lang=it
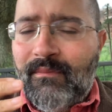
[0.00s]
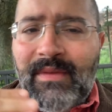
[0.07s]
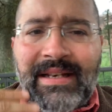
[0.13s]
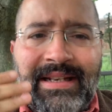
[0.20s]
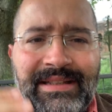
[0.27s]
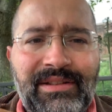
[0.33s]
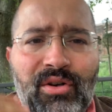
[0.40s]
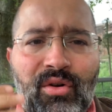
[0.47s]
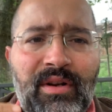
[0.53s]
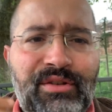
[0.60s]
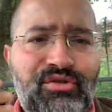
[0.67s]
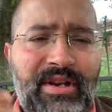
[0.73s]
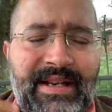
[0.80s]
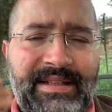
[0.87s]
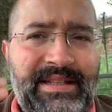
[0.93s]
la droga,
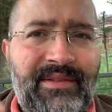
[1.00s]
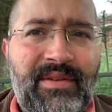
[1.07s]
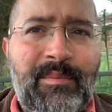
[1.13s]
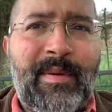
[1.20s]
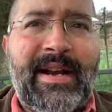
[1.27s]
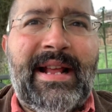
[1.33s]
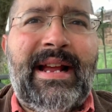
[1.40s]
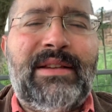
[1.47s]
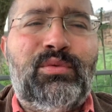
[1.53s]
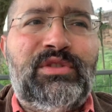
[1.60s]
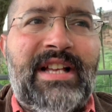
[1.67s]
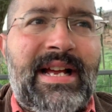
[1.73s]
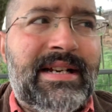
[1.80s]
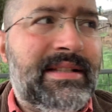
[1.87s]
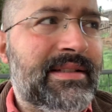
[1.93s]
cioè che deve
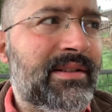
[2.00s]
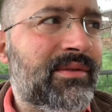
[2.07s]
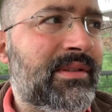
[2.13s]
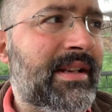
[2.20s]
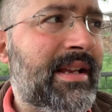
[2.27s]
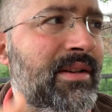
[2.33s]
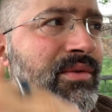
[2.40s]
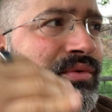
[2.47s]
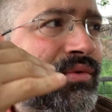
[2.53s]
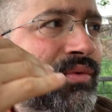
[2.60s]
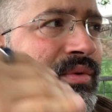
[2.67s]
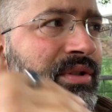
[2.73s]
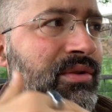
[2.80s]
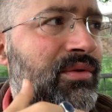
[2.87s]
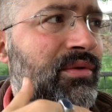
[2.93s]
paracadutarsi con l'aereo su
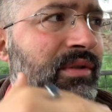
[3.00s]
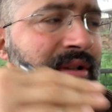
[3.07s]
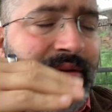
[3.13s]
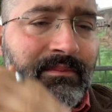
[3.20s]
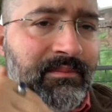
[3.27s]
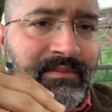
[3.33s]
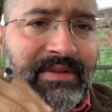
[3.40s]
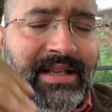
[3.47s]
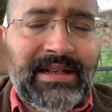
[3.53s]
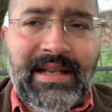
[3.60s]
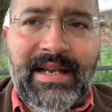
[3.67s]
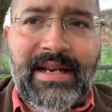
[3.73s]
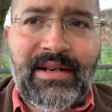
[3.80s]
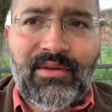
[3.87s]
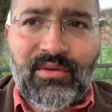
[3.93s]
questo, che,
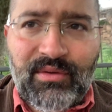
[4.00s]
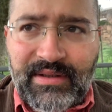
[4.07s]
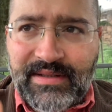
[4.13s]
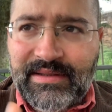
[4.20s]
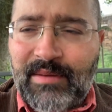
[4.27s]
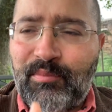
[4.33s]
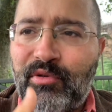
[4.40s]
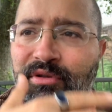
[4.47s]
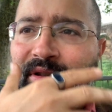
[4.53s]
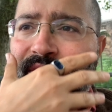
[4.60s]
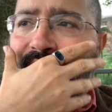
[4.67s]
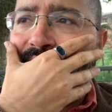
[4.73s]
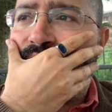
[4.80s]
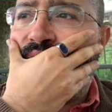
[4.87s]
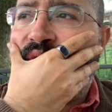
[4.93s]
dall'aereo che sta portando
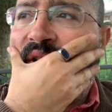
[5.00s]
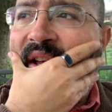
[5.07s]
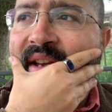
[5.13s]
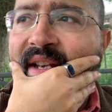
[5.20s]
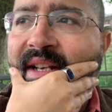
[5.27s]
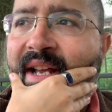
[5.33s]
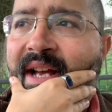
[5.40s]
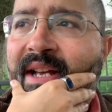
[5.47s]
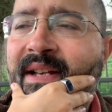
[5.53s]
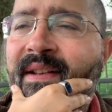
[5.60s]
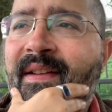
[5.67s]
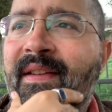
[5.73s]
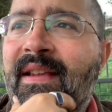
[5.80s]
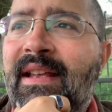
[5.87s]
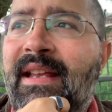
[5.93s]
la cocaina
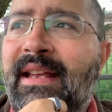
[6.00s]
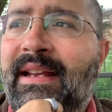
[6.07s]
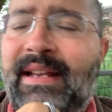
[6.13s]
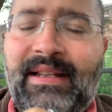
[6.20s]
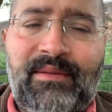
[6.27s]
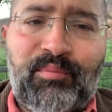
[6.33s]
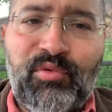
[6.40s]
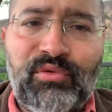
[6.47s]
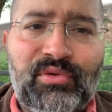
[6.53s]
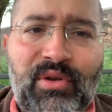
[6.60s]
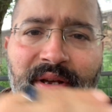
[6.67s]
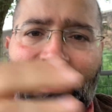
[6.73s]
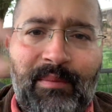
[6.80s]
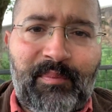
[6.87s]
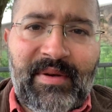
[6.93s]
e che appunto
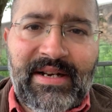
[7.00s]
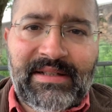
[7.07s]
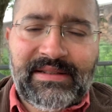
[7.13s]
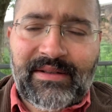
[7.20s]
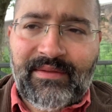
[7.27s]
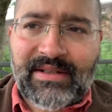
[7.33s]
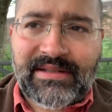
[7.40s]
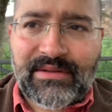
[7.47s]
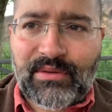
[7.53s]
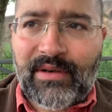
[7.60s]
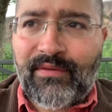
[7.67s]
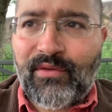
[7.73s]
ha appena attraversato la